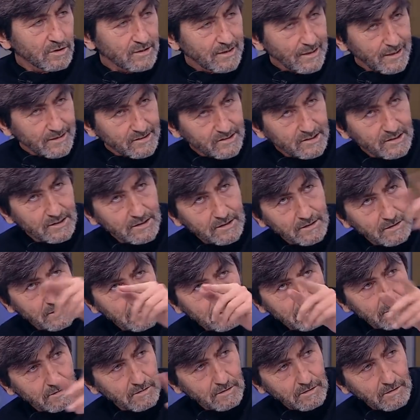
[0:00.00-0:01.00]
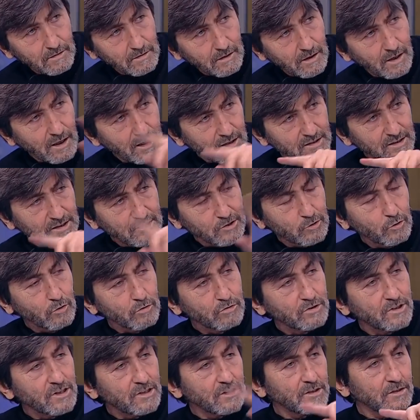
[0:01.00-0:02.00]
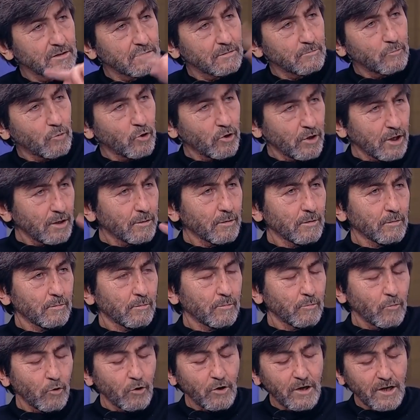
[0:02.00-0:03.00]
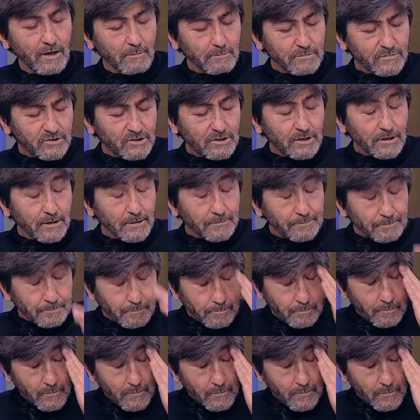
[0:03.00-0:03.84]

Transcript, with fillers: Gerçi aradaki sözleri boya, boya yapmış da